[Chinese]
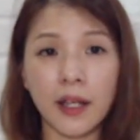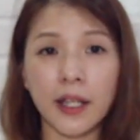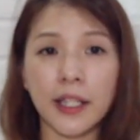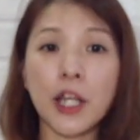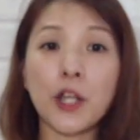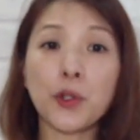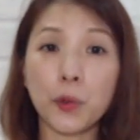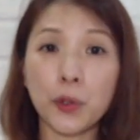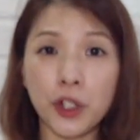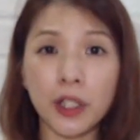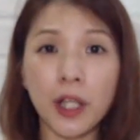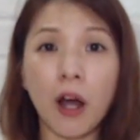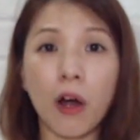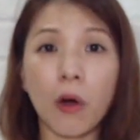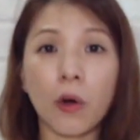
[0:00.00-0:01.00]
耶稣知
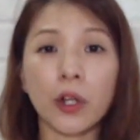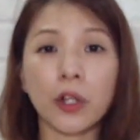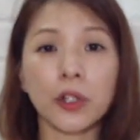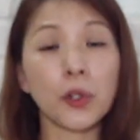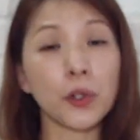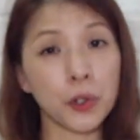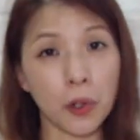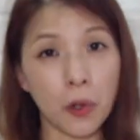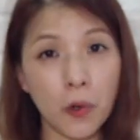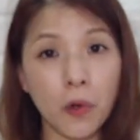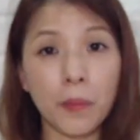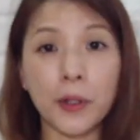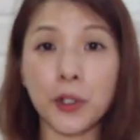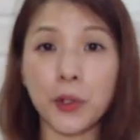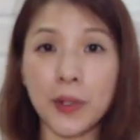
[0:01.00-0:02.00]
道，有时候我
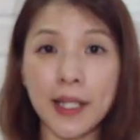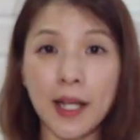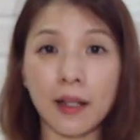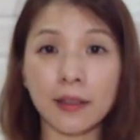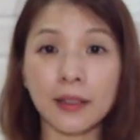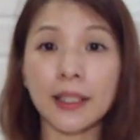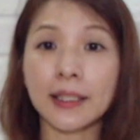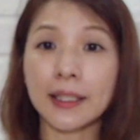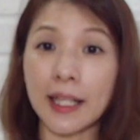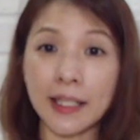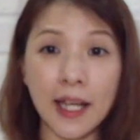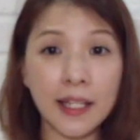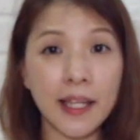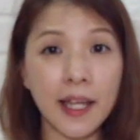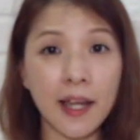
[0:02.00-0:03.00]
们就像拿
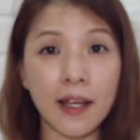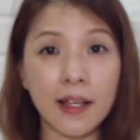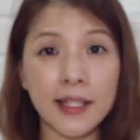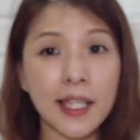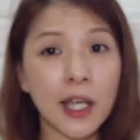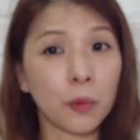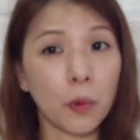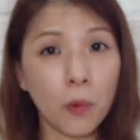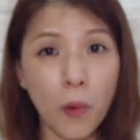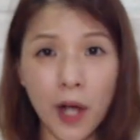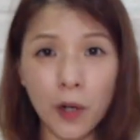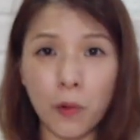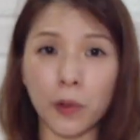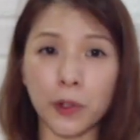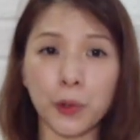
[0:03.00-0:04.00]
大耶在无花
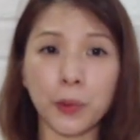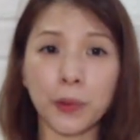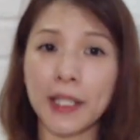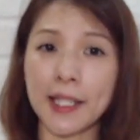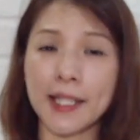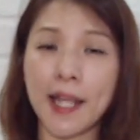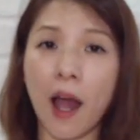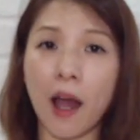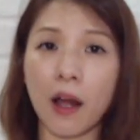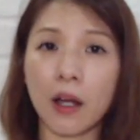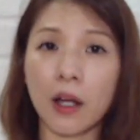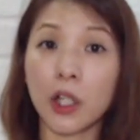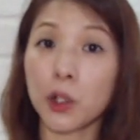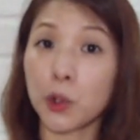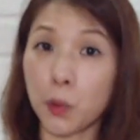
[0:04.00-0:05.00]
果树底下，
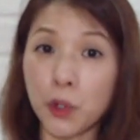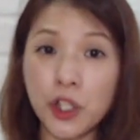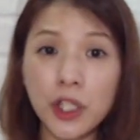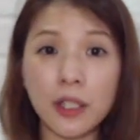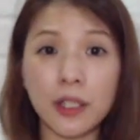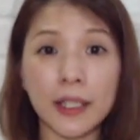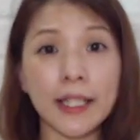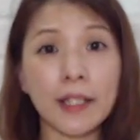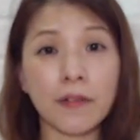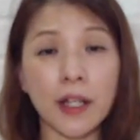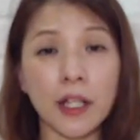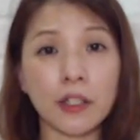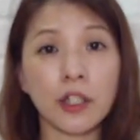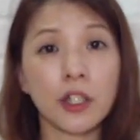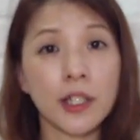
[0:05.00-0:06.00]
独自一
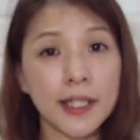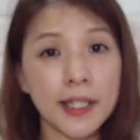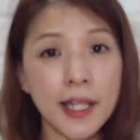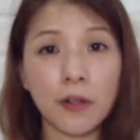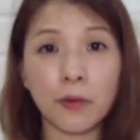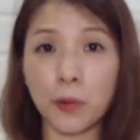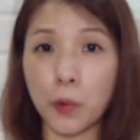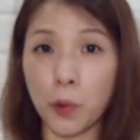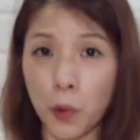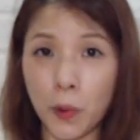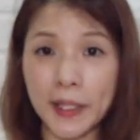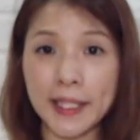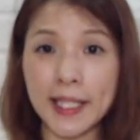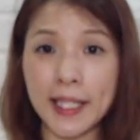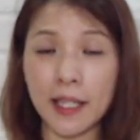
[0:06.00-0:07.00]
人陷入
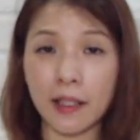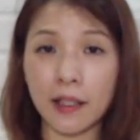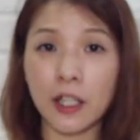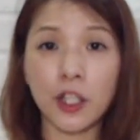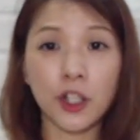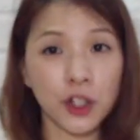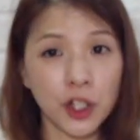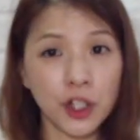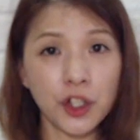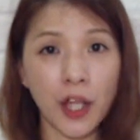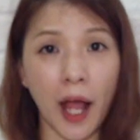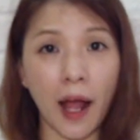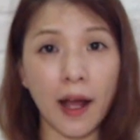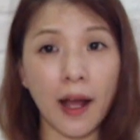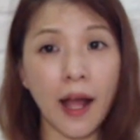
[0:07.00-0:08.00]
困境、挣
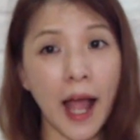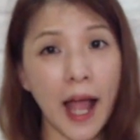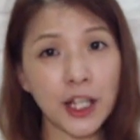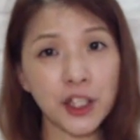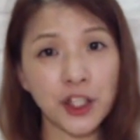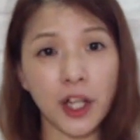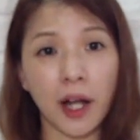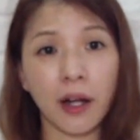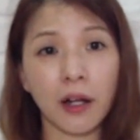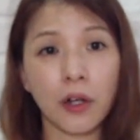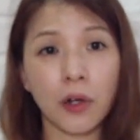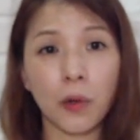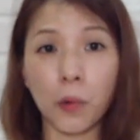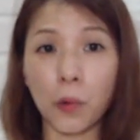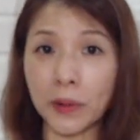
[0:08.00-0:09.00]
扎、哀伤、
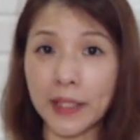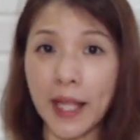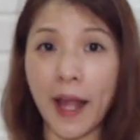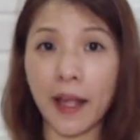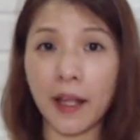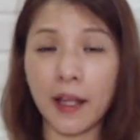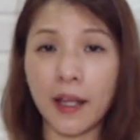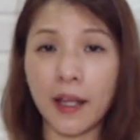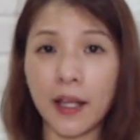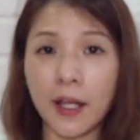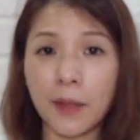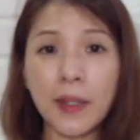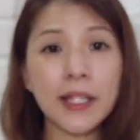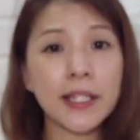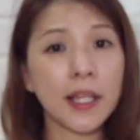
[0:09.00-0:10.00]
无奈。
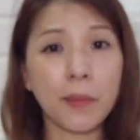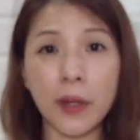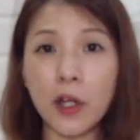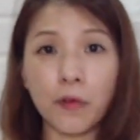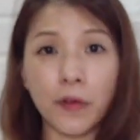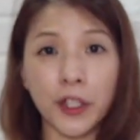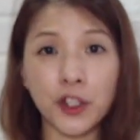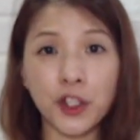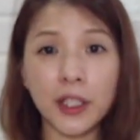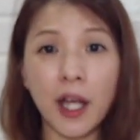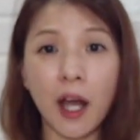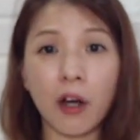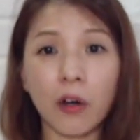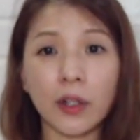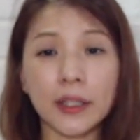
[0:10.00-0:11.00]
并且没有人知
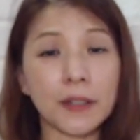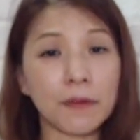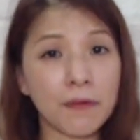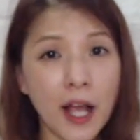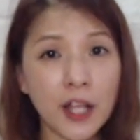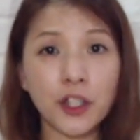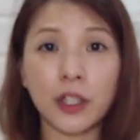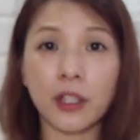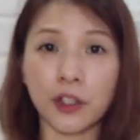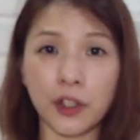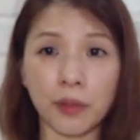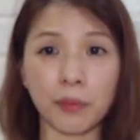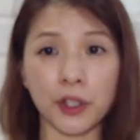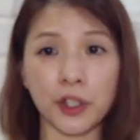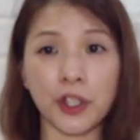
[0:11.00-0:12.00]
道你发生了
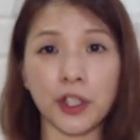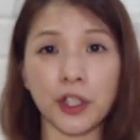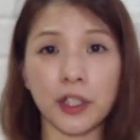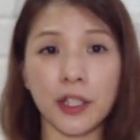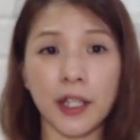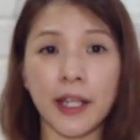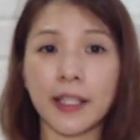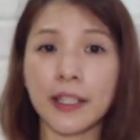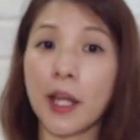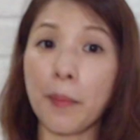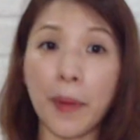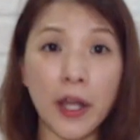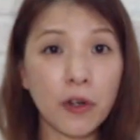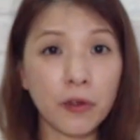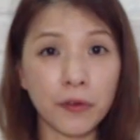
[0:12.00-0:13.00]
什么事，也
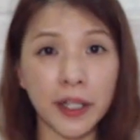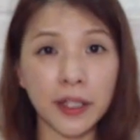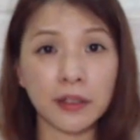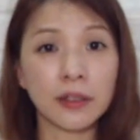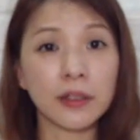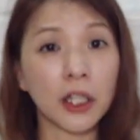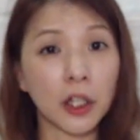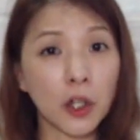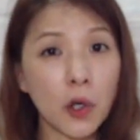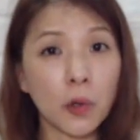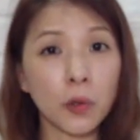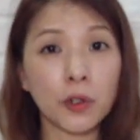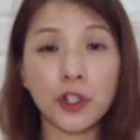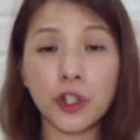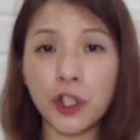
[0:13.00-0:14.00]
没有人能
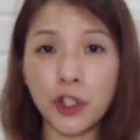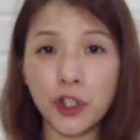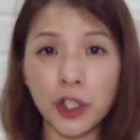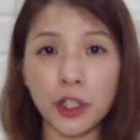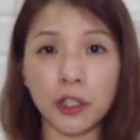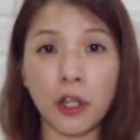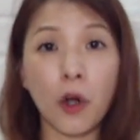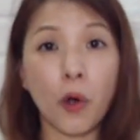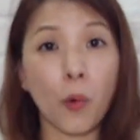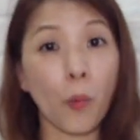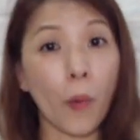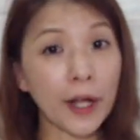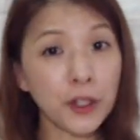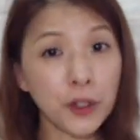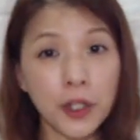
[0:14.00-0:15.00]
够真正
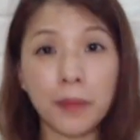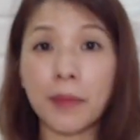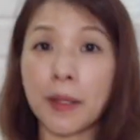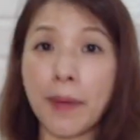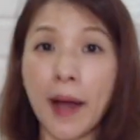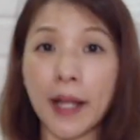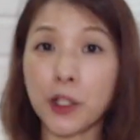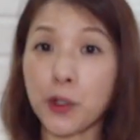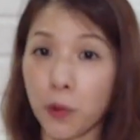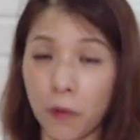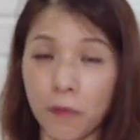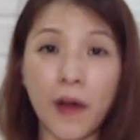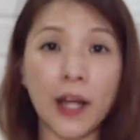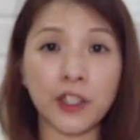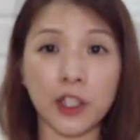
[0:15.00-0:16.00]
完全明白你所
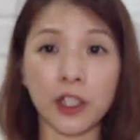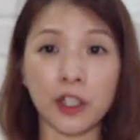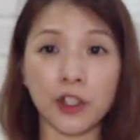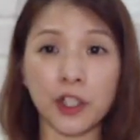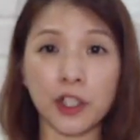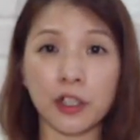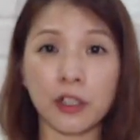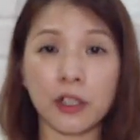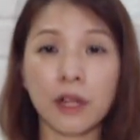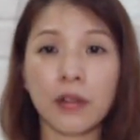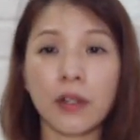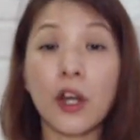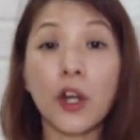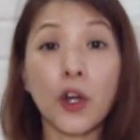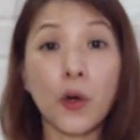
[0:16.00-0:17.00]
发生的事，
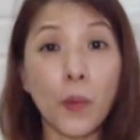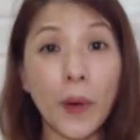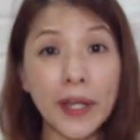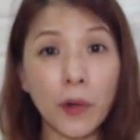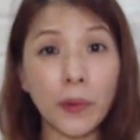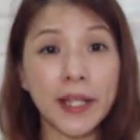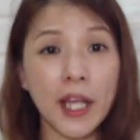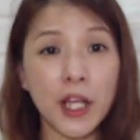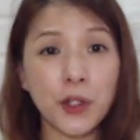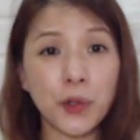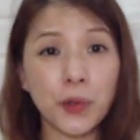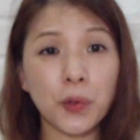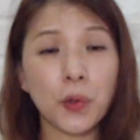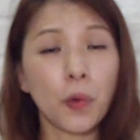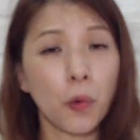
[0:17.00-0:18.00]
唯有耶
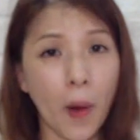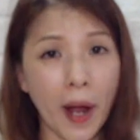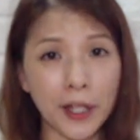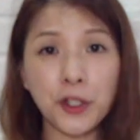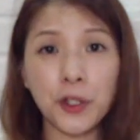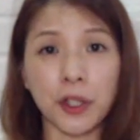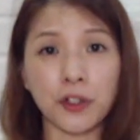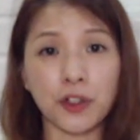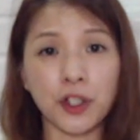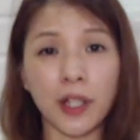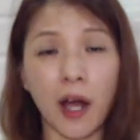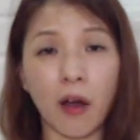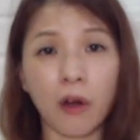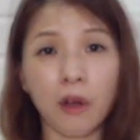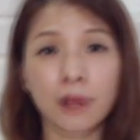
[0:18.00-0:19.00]
稣完全知道。